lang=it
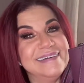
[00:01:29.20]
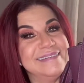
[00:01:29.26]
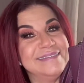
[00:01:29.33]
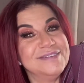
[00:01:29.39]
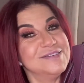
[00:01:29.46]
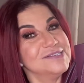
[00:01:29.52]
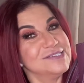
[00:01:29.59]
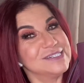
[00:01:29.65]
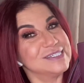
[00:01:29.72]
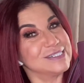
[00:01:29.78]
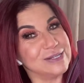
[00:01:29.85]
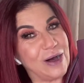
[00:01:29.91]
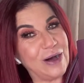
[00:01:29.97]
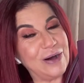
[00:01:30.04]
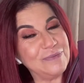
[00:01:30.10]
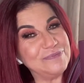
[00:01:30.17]
non
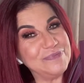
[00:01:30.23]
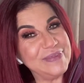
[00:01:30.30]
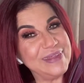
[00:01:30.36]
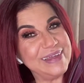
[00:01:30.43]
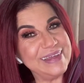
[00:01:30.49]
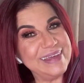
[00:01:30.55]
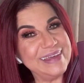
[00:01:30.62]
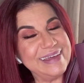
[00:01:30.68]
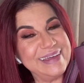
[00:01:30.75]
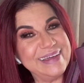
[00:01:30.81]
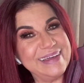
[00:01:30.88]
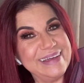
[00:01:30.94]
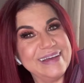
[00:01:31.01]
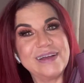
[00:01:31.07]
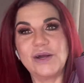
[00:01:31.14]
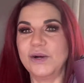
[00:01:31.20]
so
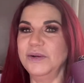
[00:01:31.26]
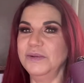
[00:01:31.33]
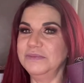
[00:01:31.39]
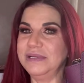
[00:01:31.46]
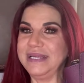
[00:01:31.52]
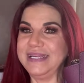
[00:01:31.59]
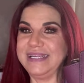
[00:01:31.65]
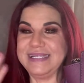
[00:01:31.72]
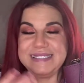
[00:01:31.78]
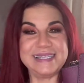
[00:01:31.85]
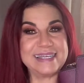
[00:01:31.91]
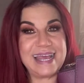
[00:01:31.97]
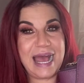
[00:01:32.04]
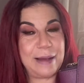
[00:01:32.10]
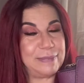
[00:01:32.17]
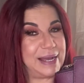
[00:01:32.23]
eh, come si
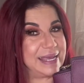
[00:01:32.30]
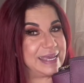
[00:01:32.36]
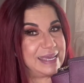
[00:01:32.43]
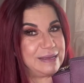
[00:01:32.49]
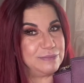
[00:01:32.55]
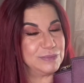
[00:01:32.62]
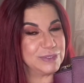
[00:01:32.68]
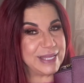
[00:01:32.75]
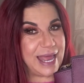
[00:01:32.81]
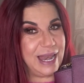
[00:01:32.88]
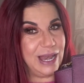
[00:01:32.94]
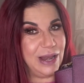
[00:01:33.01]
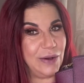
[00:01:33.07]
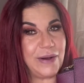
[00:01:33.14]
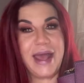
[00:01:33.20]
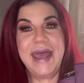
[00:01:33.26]
chiama, che
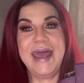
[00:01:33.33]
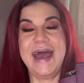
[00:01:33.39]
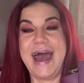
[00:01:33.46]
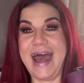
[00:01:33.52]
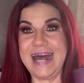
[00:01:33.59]
modello è.